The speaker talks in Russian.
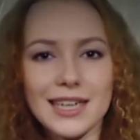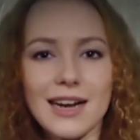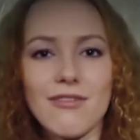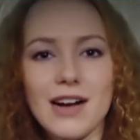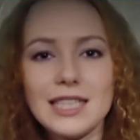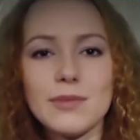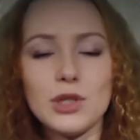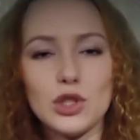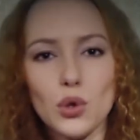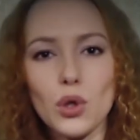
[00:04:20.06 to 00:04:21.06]
– кровать,
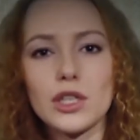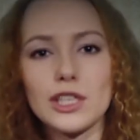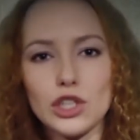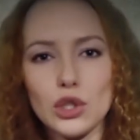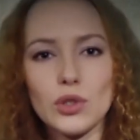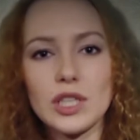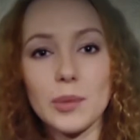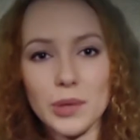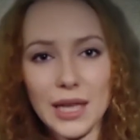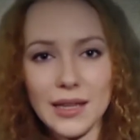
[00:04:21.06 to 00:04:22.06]
метелка, четки,
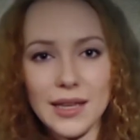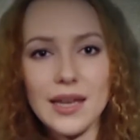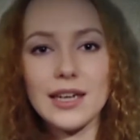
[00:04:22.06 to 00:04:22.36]
плоды,